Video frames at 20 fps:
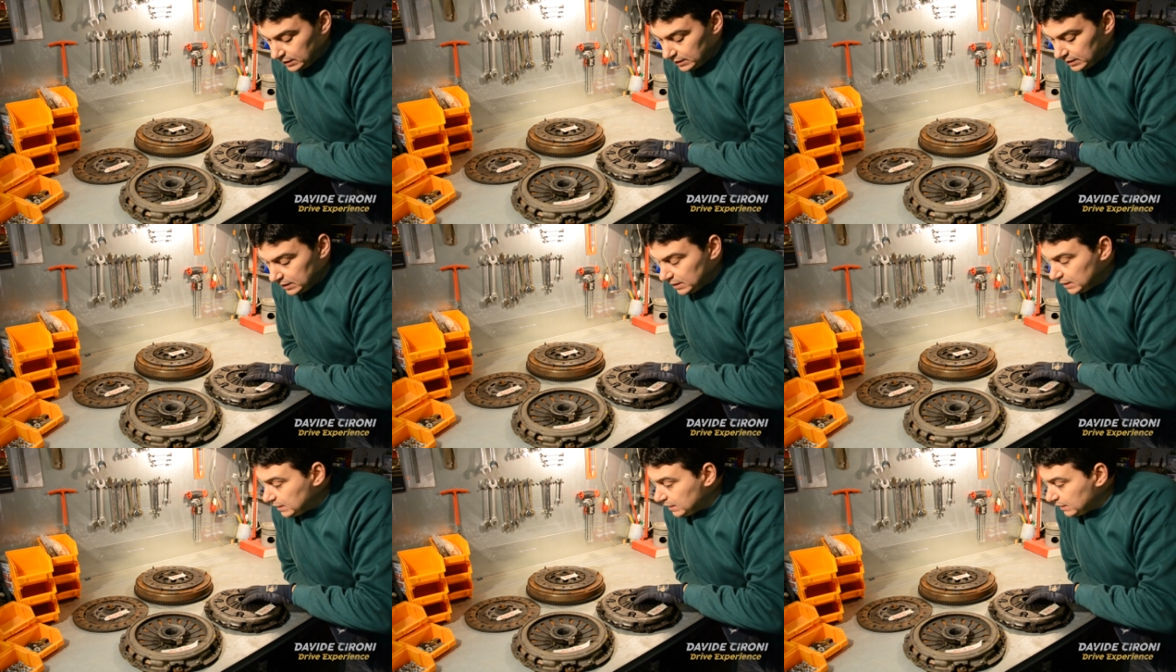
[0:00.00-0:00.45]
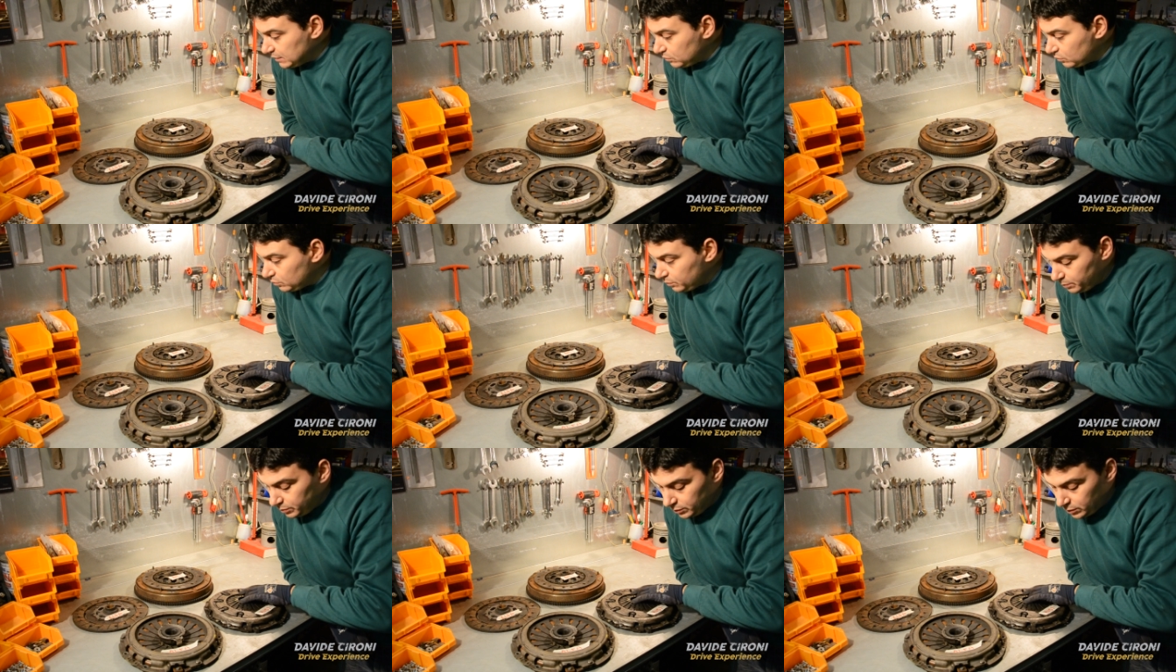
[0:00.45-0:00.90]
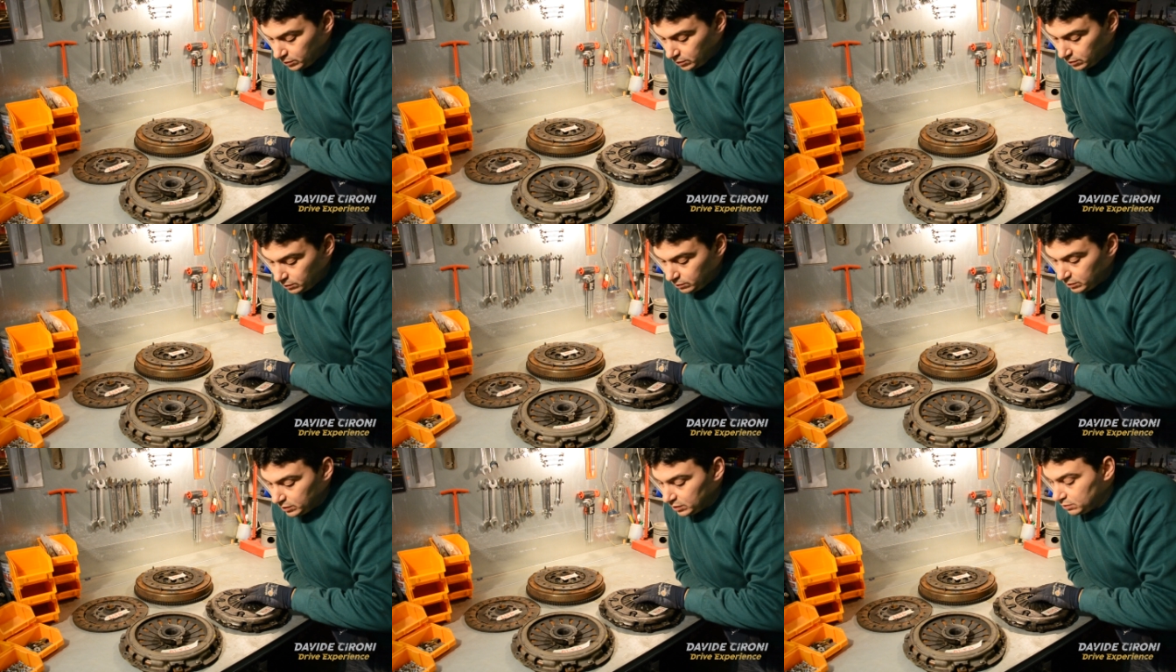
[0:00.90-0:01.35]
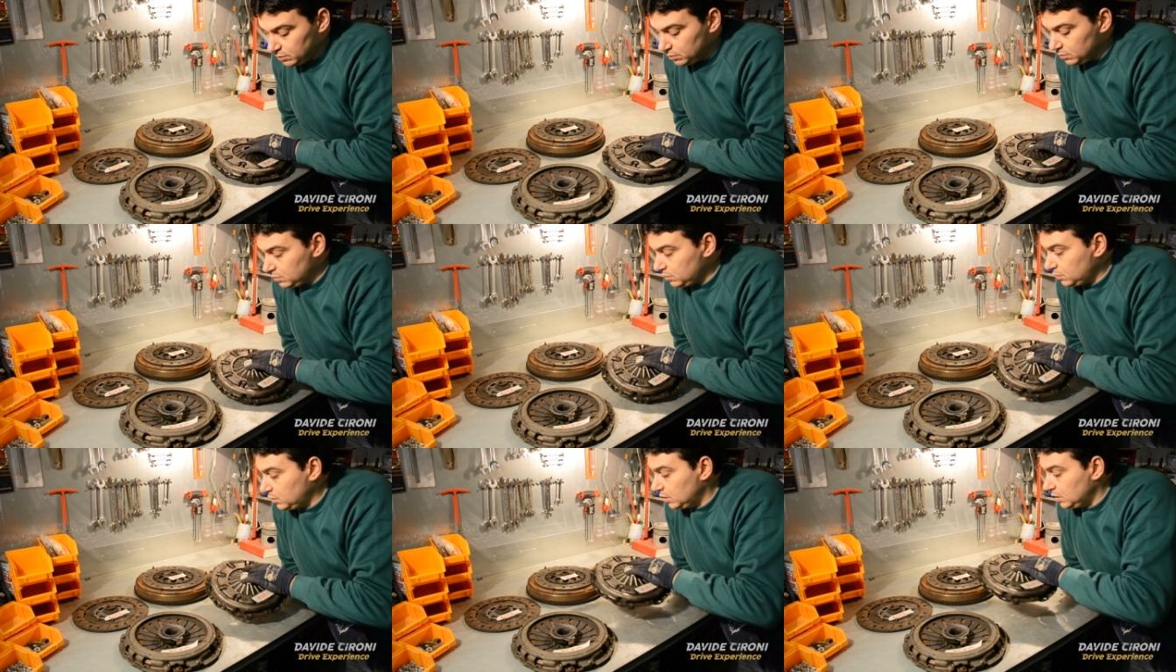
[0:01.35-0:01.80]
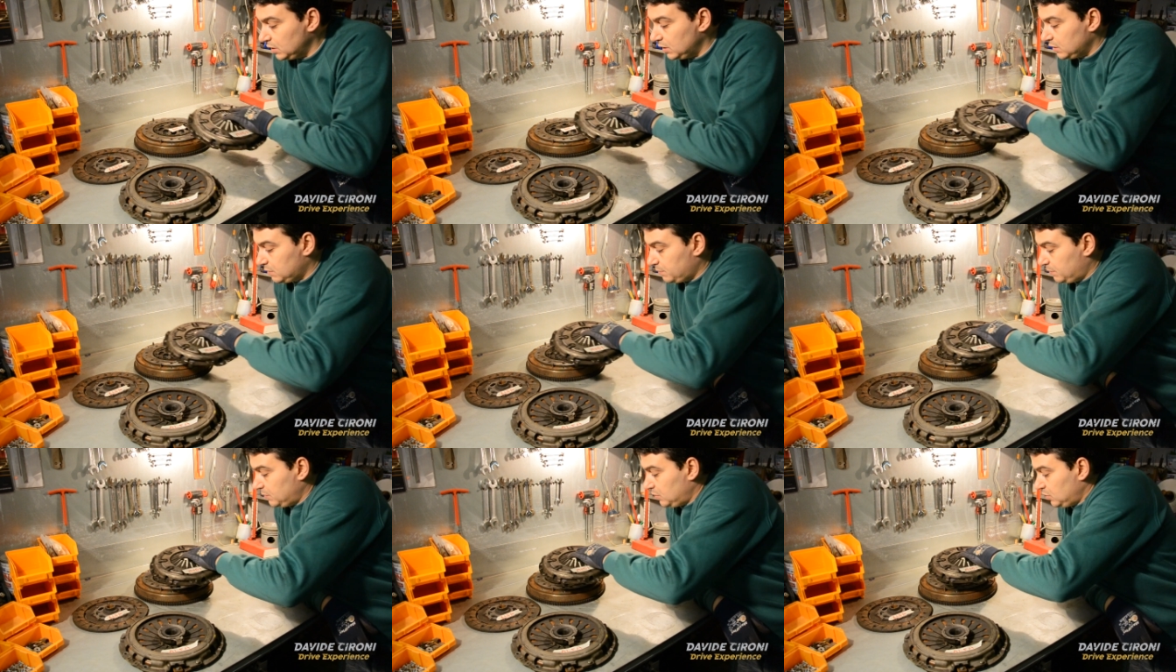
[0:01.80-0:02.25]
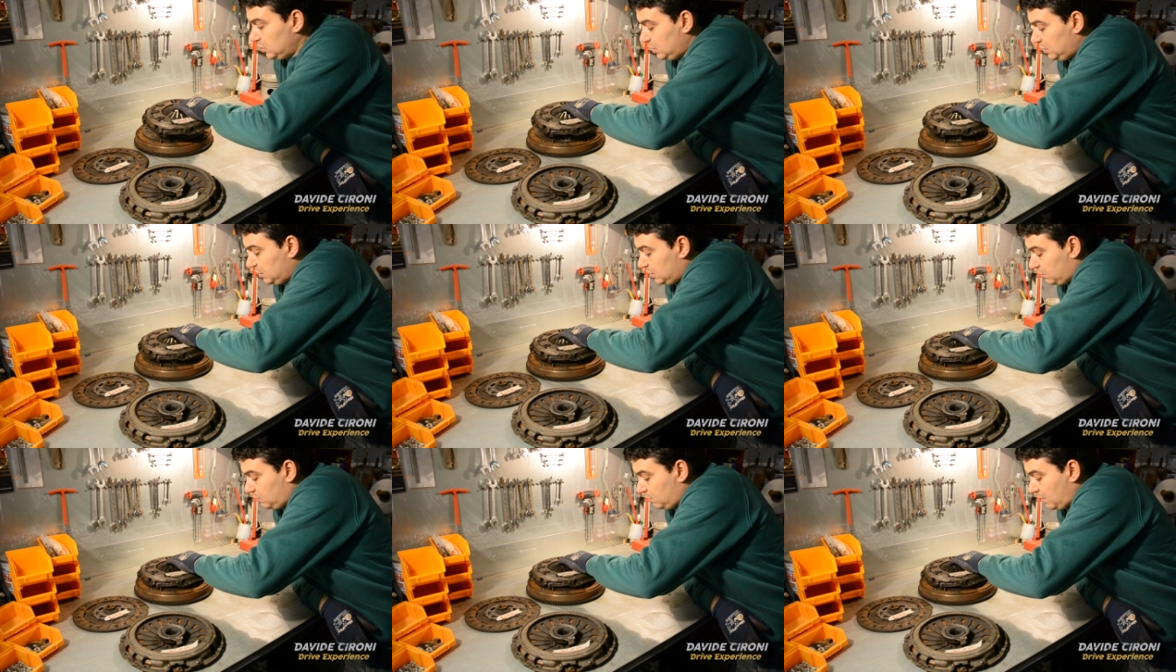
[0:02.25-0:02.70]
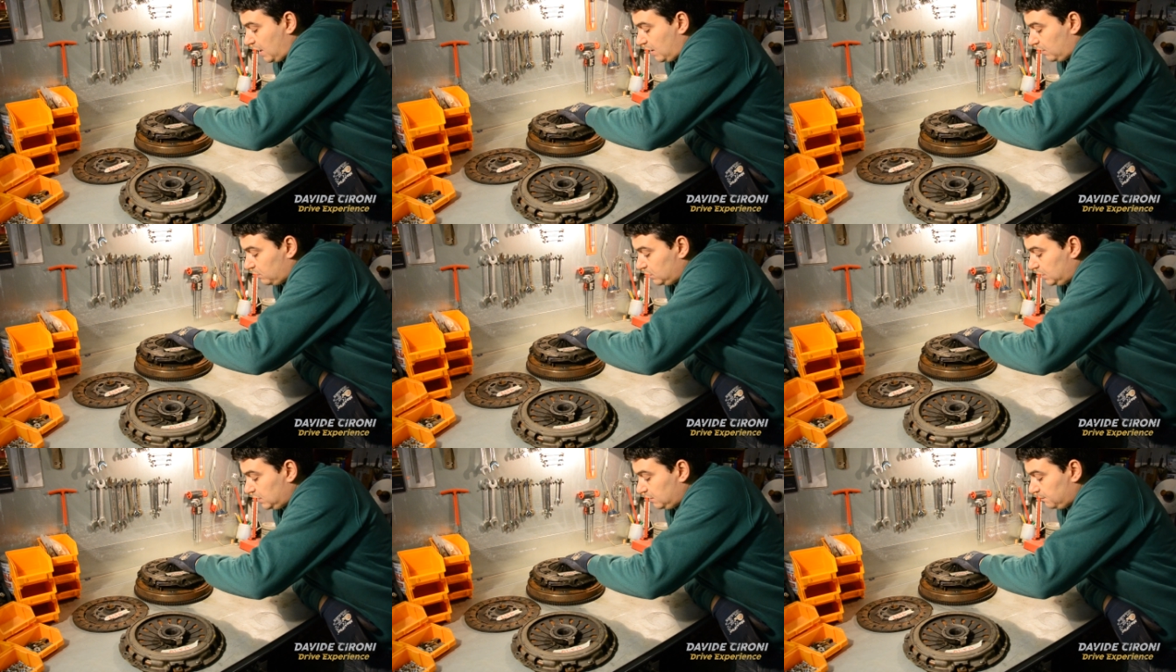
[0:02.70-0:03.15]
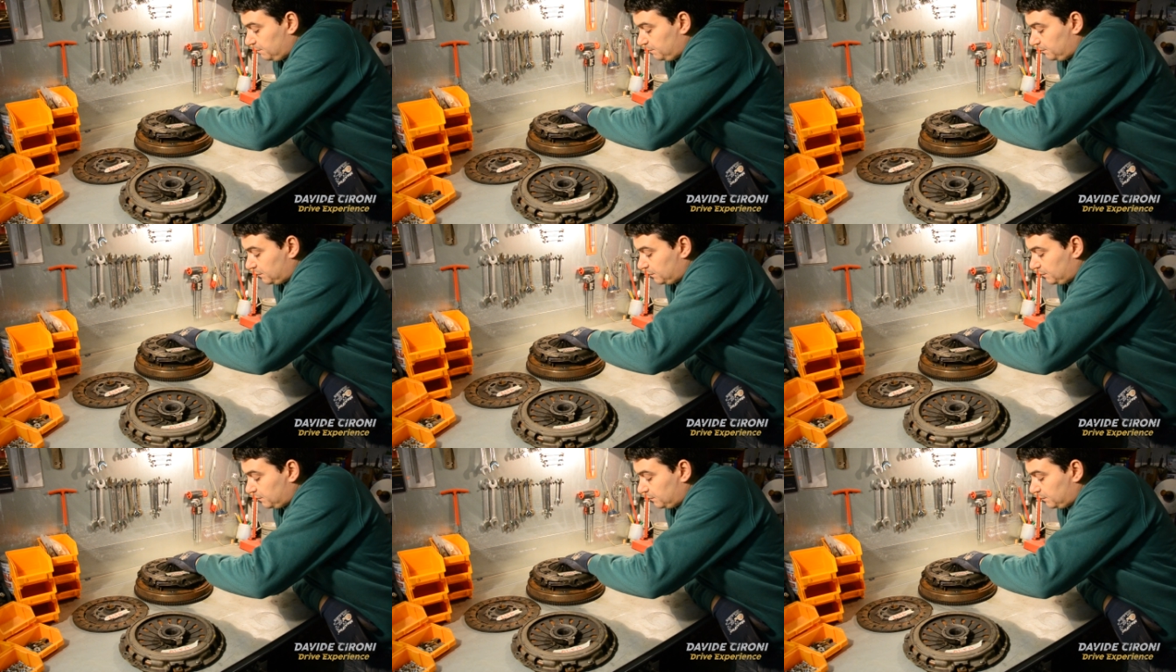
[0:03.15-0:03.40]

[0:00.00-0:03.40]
il gruppo questo spingidisco Audi